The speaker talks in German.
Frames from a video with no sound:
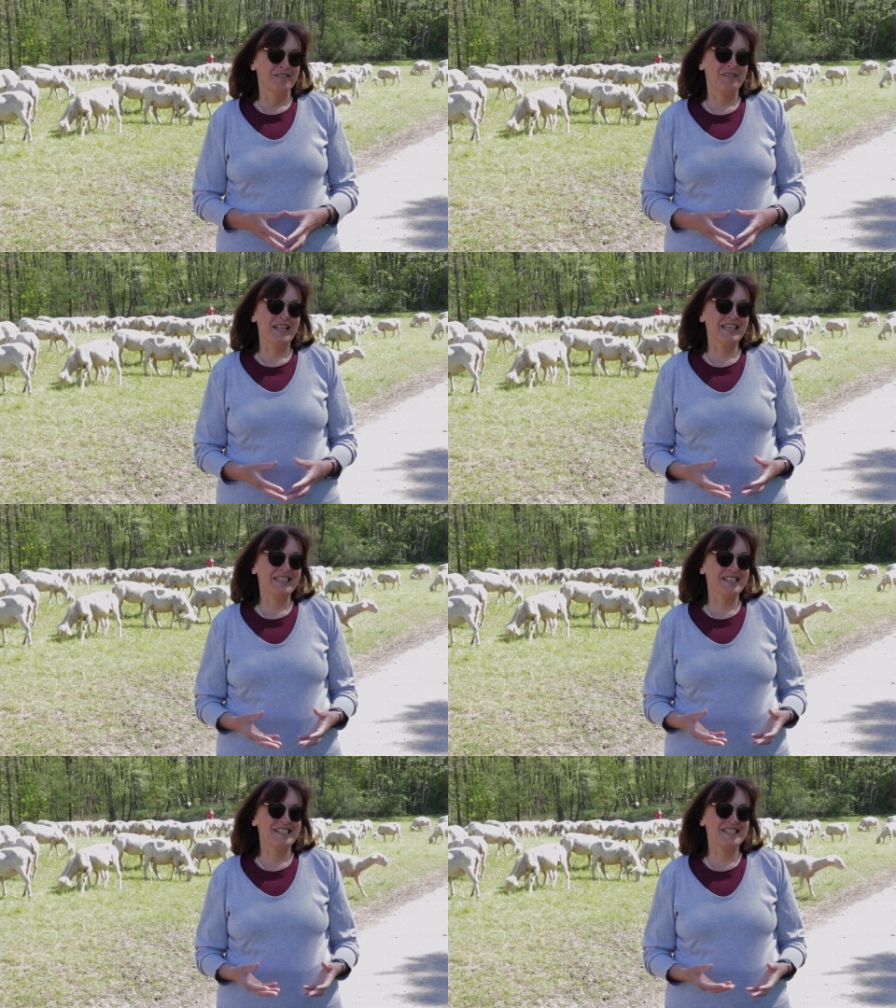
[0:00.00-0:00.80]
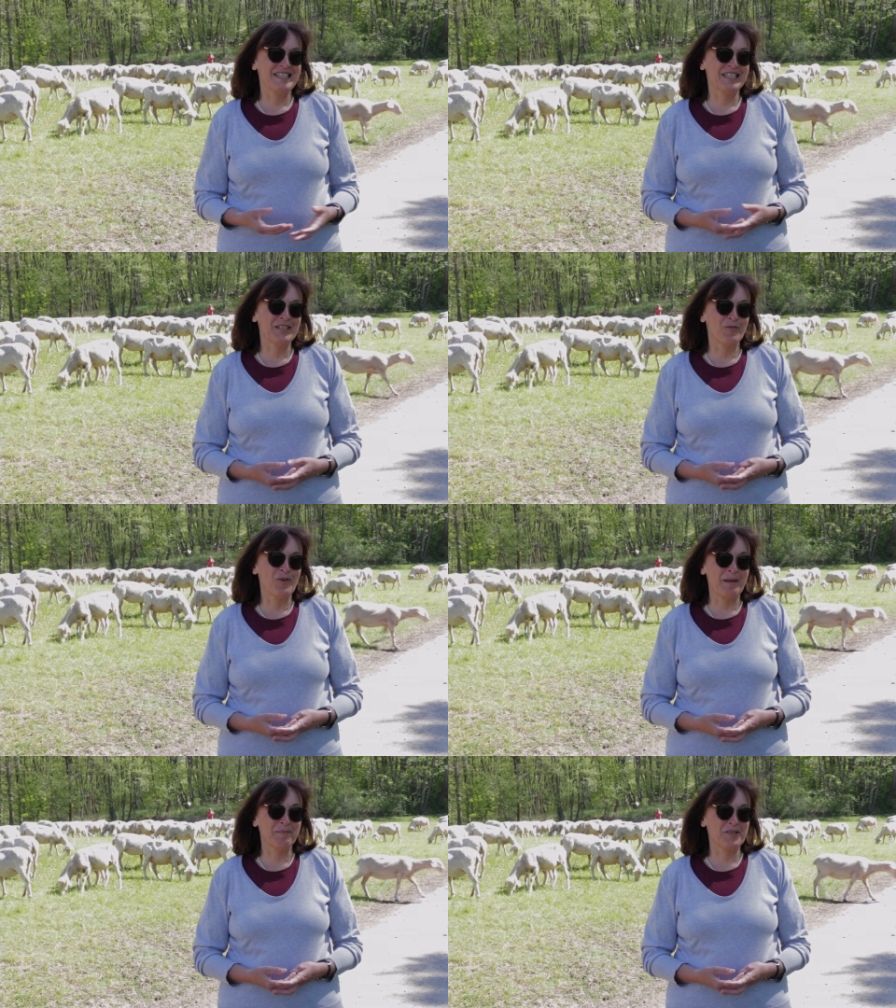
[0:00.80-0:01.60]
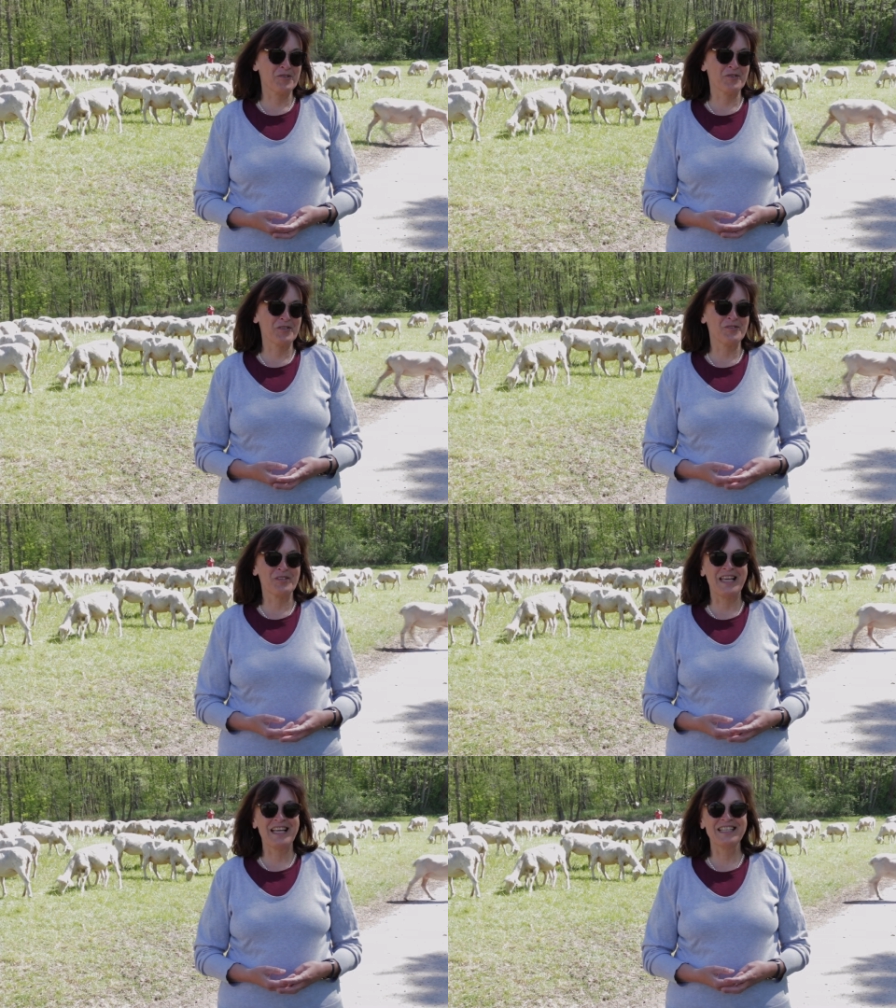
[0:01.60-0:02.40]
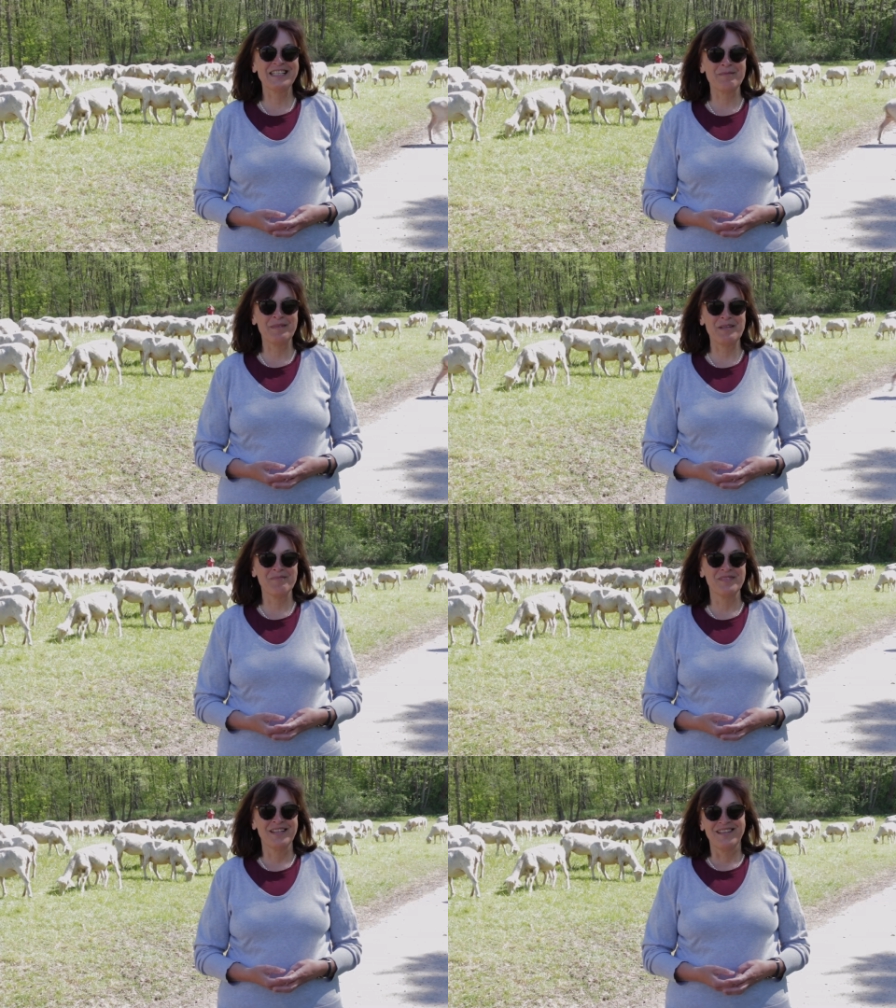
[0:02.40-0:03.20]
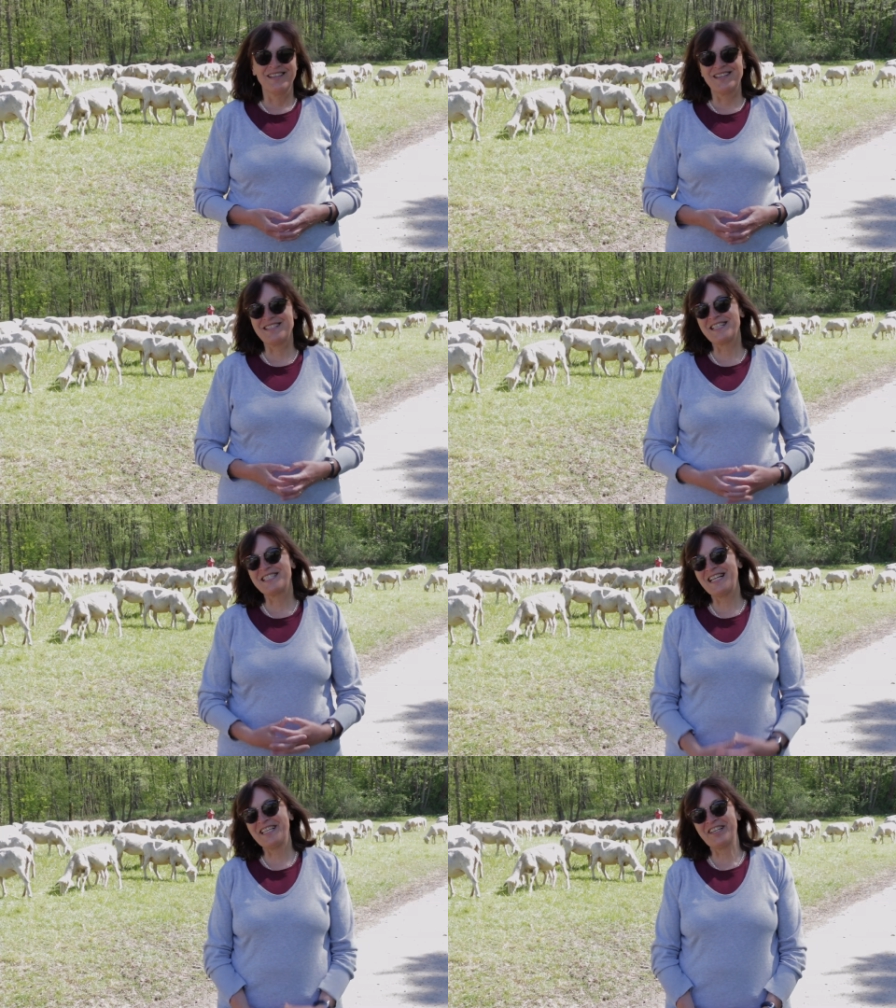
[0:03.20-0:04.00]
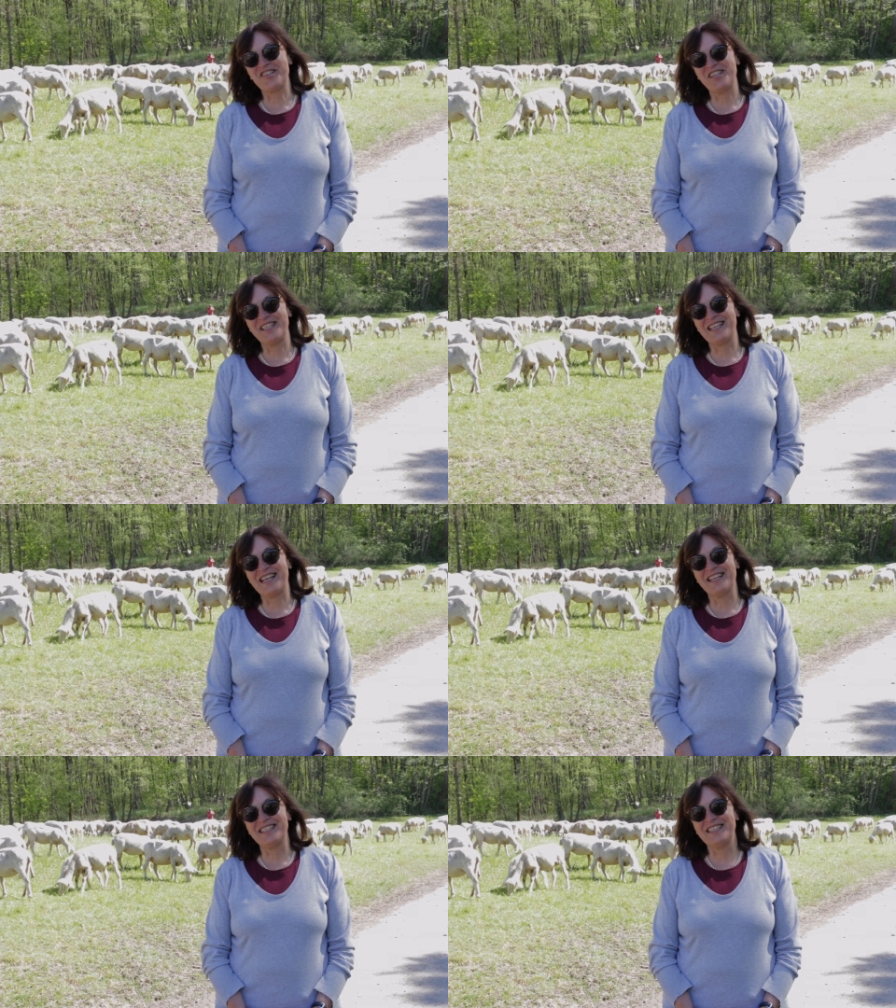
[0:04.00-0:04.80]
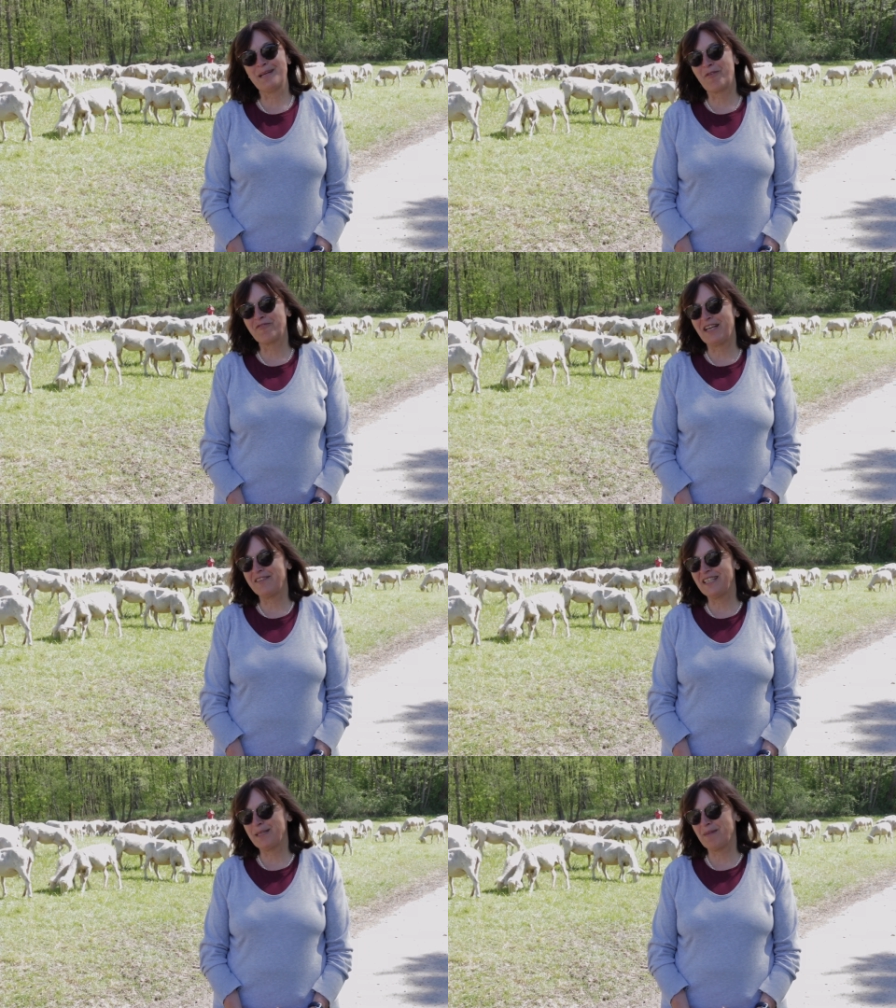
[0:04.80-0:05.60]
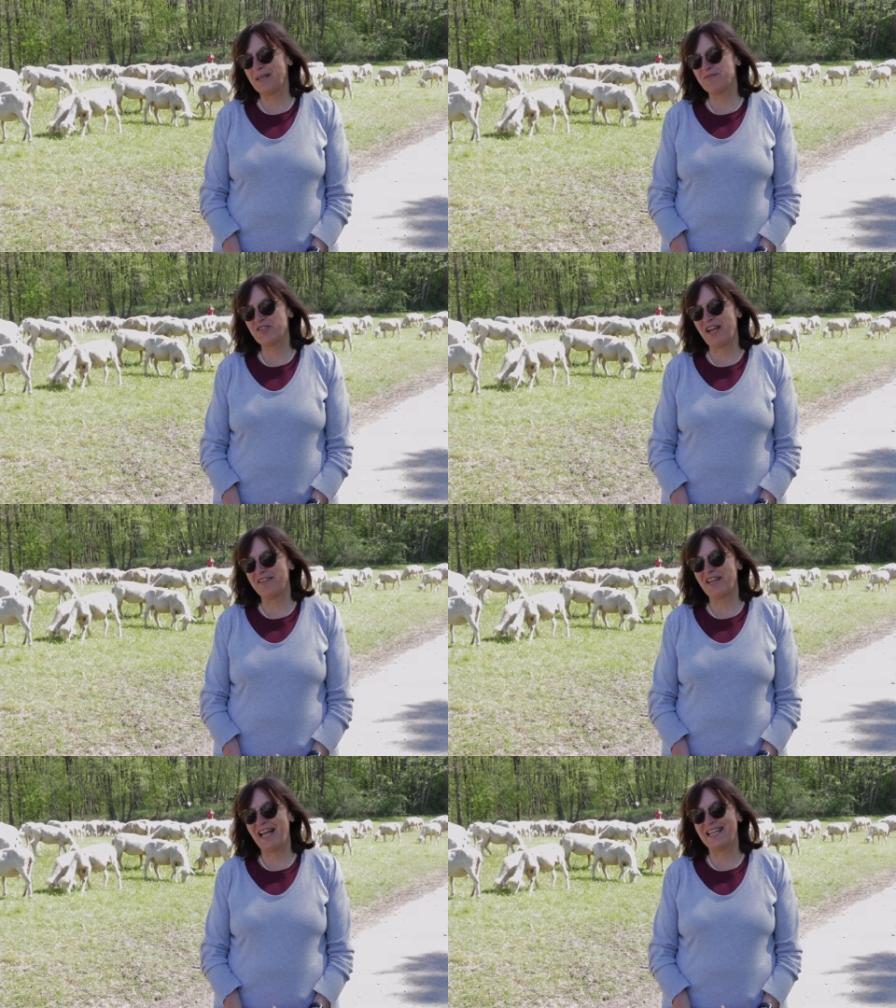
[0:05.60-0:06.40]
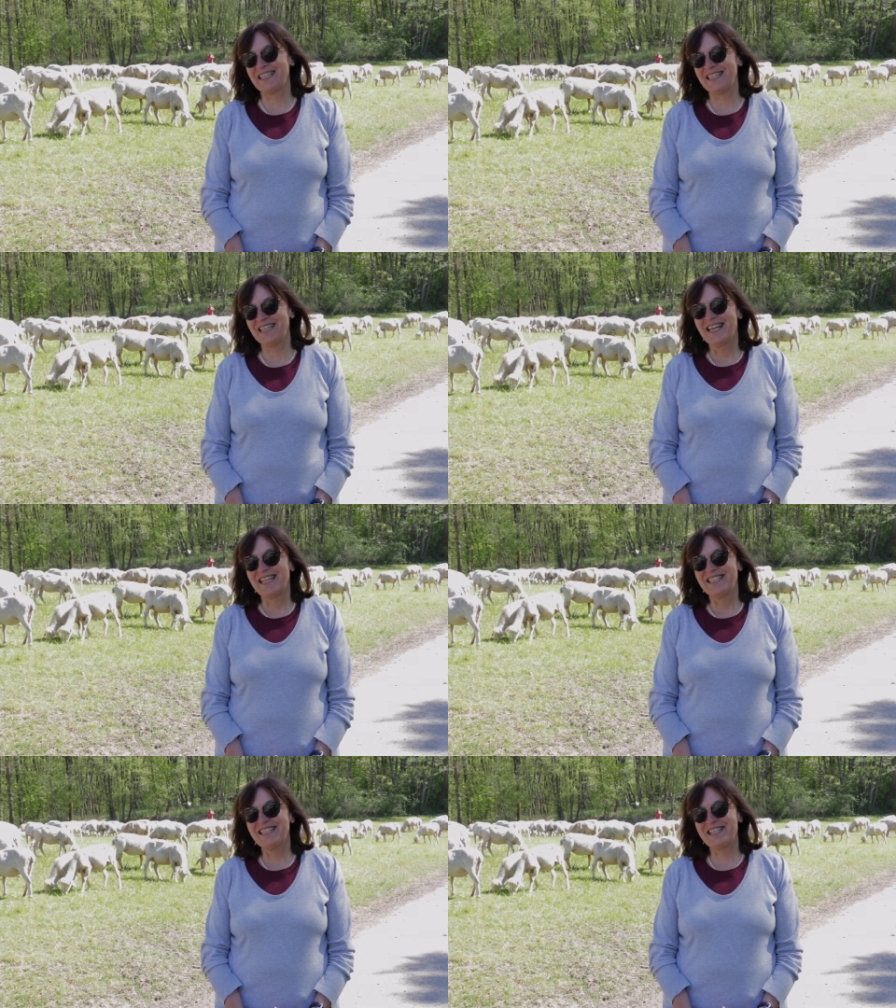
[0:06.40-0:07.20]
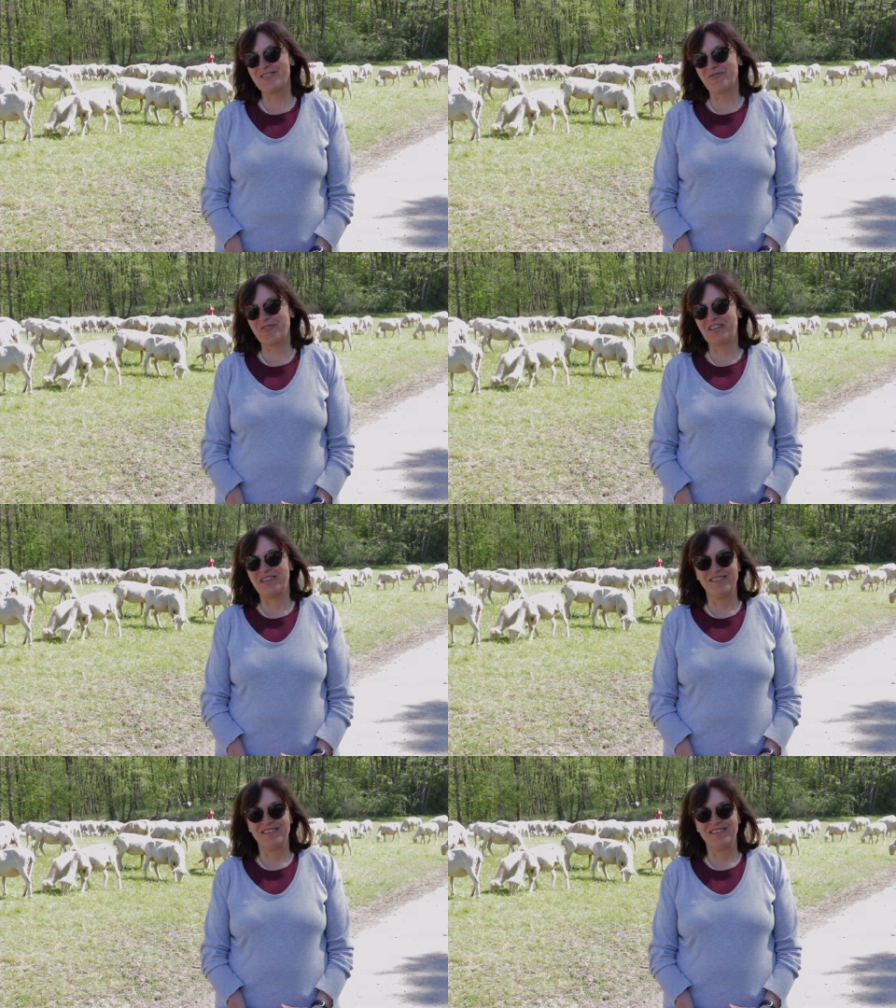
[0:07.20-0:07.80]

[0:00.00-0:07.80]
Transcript: Vielleicht ist es irgendwo abgestürzt oder hängen geblieben. Das erzählt die Geschichte gar nicht, aber freiwillig bleiben Schafe eigentlich nie zurück.